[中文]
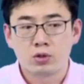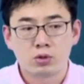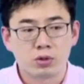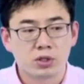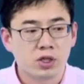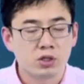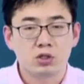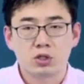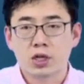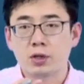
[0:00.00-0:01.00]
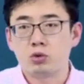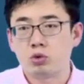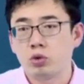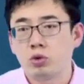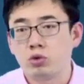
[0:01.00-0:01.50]
种一些柑
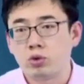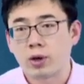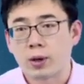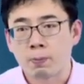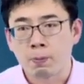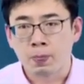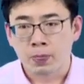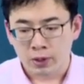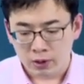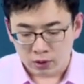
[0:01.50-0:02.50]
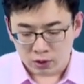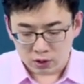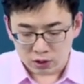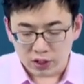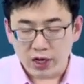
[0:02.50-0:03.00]
橘，对吧？
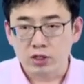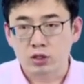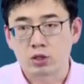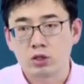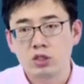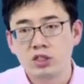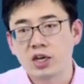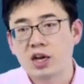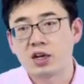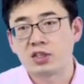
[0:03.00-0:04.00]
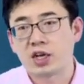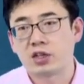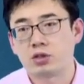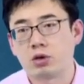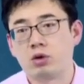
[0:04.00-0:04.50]
一开始一家两家
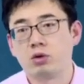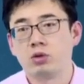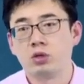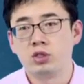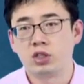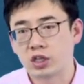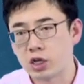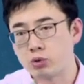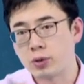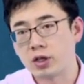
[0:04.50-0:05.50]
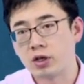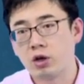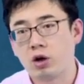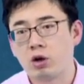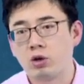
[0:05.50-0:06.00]
的时候，这个柑橘卖的
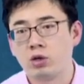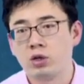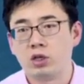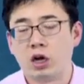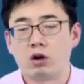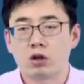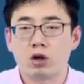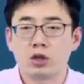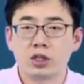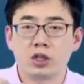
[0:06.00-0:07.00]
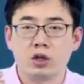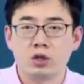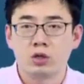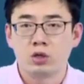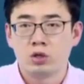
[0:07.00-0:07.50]
很好，然后靠着这
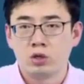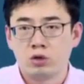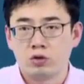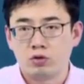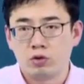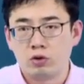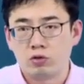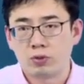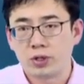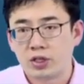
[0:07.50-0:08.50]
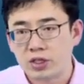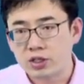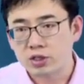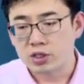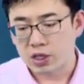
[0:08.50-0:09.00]
个嗯扶贫的一
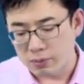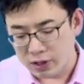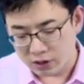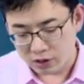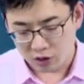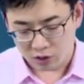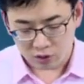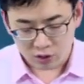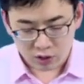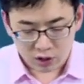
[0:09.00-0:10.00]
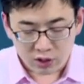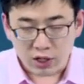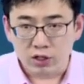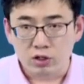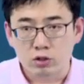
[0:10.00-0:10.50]
些政策啊卖的很好，
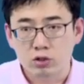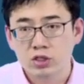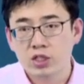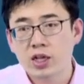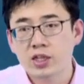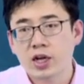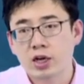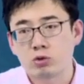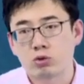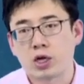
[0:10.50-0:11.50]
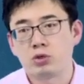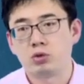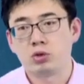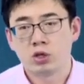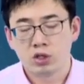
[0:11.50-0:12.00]
但是家家开始种柑
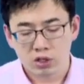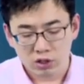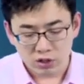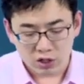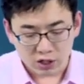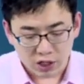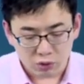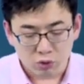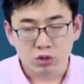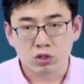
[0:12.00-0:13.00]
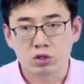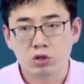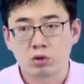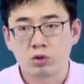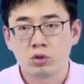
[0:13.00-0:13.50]
橘。这个市场根据过剩之
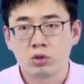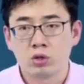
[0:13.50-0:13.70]
后，